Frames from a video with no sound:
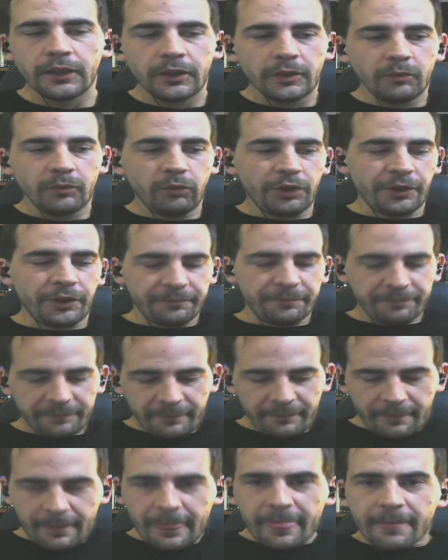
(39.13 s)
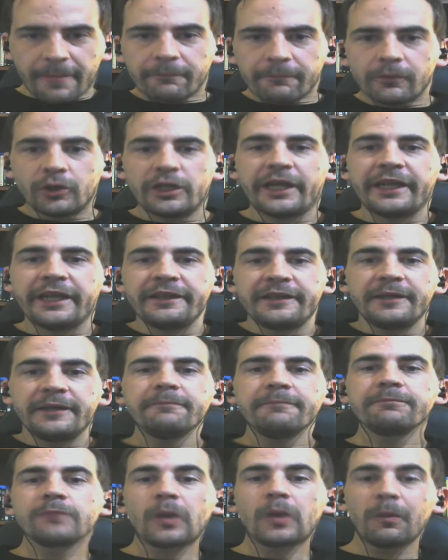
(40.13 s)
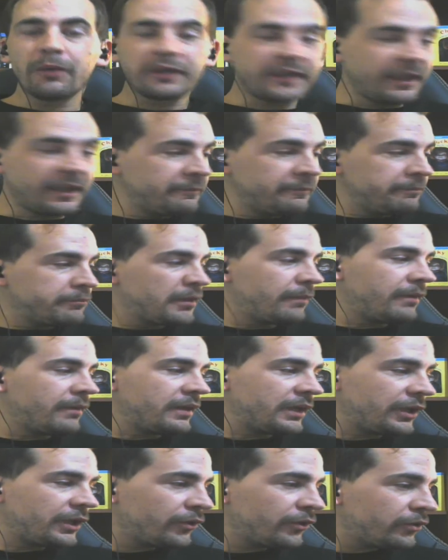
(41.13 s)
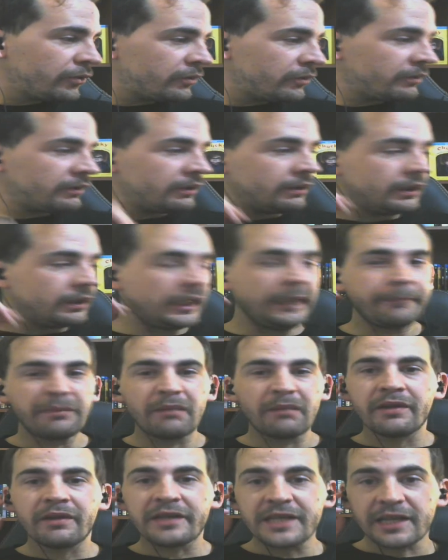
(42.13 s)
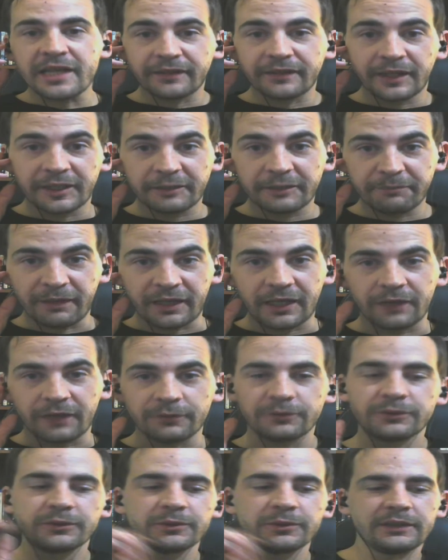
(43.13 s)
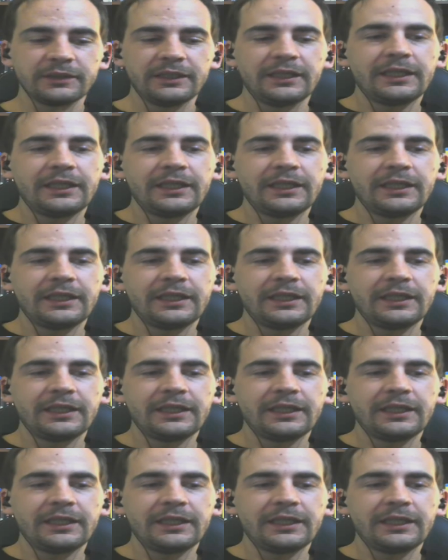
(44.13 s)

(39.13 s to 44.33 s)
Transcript: Bueno, hola gente, ¿cómo están? Bienvenidos y bienvenidas a Spenhouse.